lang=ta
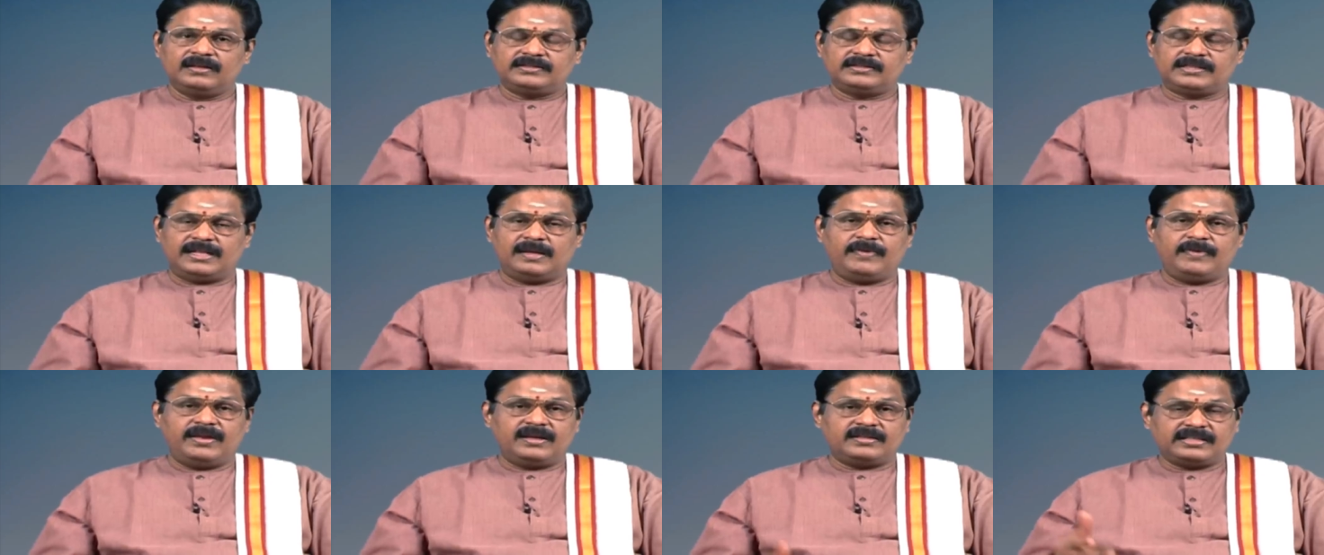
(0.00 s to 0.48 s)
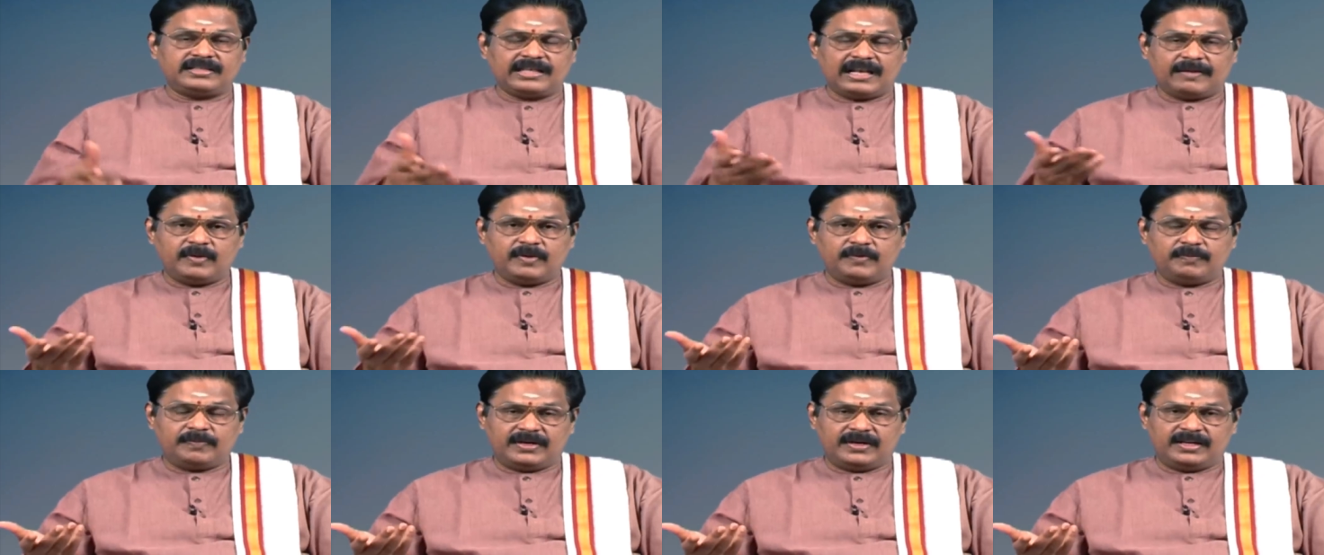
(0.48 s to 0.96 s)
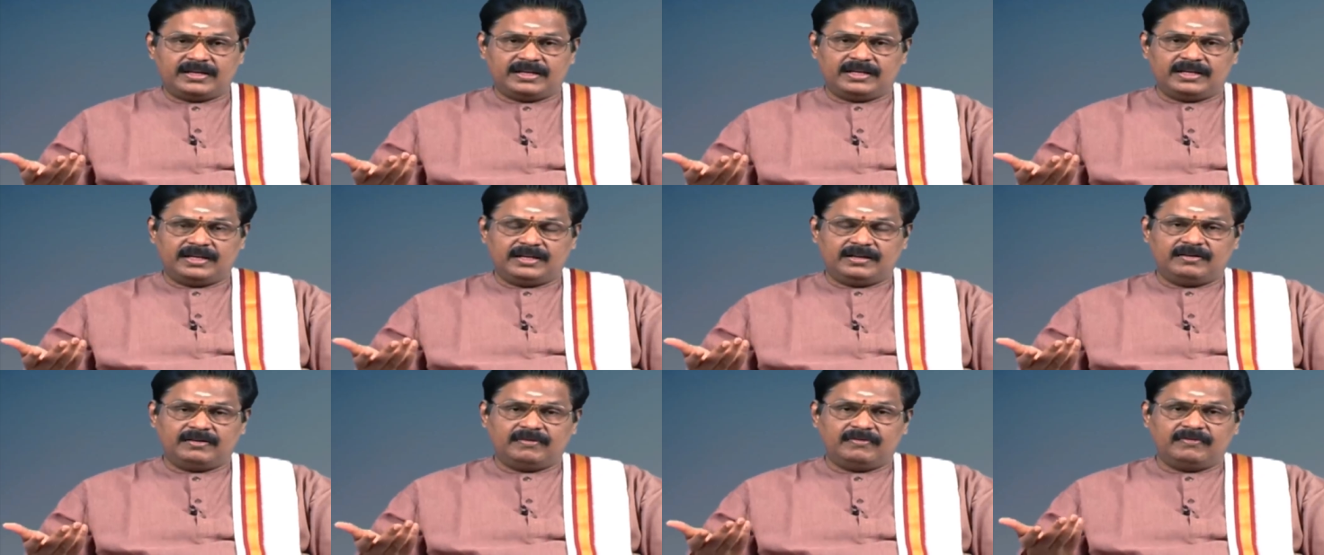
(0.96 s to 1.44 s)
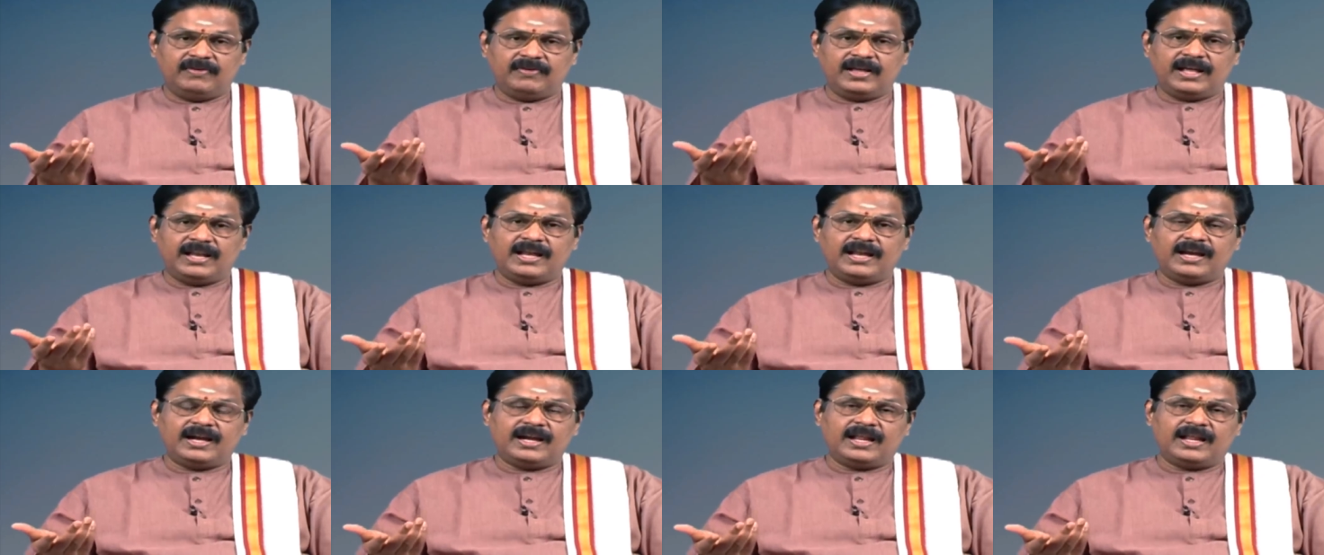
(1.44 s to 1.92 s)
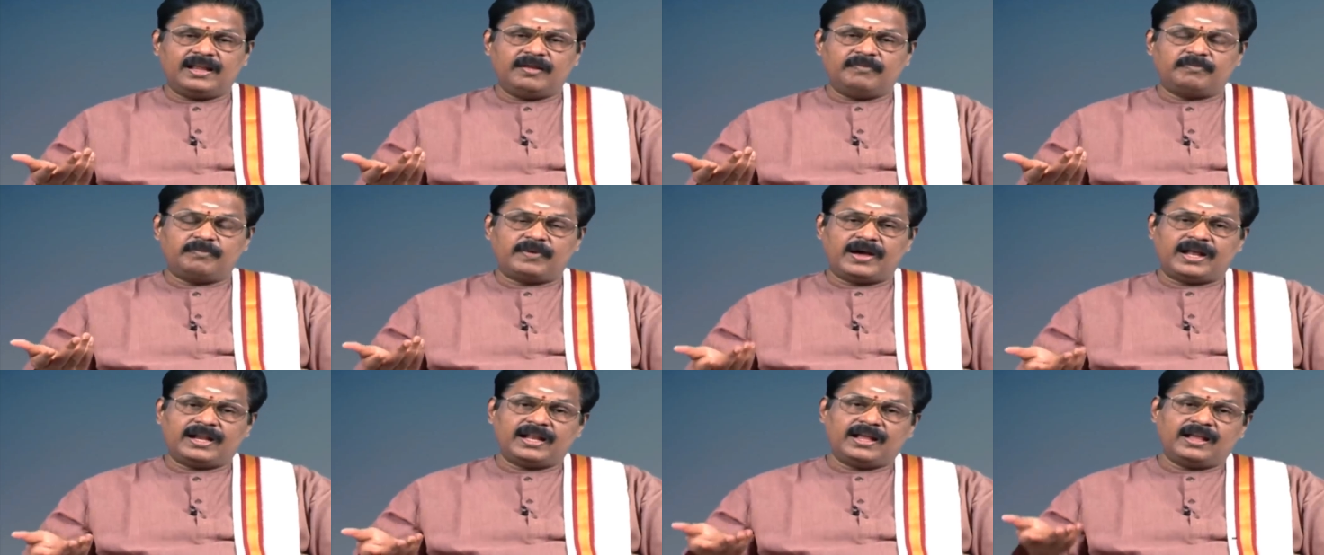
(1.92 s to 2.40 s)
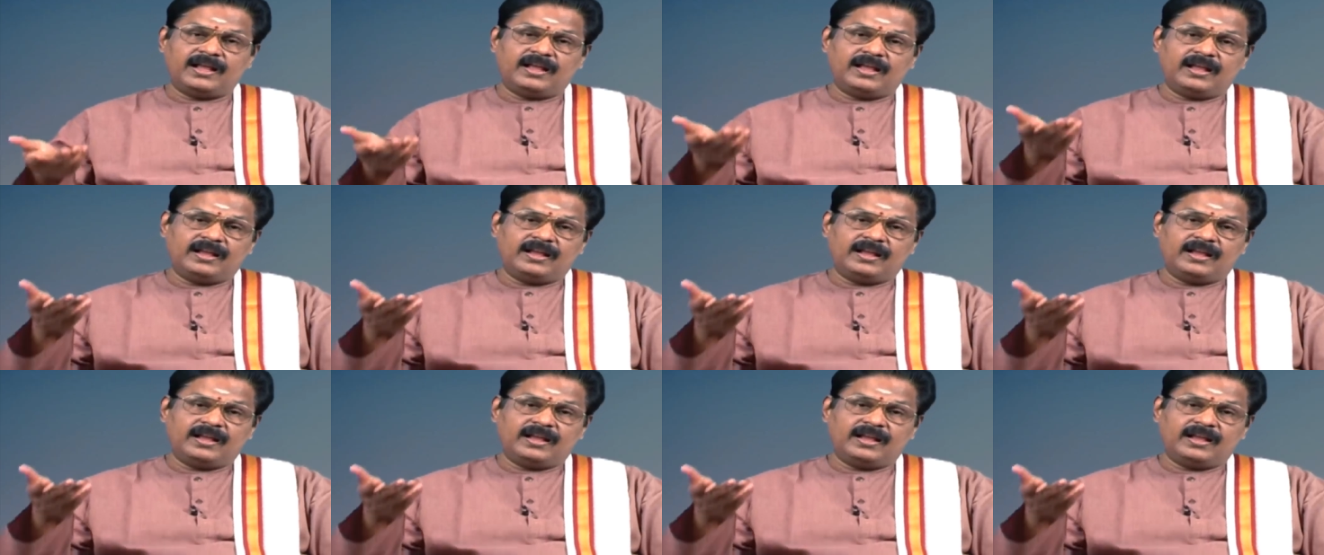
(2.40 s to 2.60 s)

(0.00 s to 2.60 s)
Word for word: சில பேர் சிரமப்பட்டு வேலைகளை பல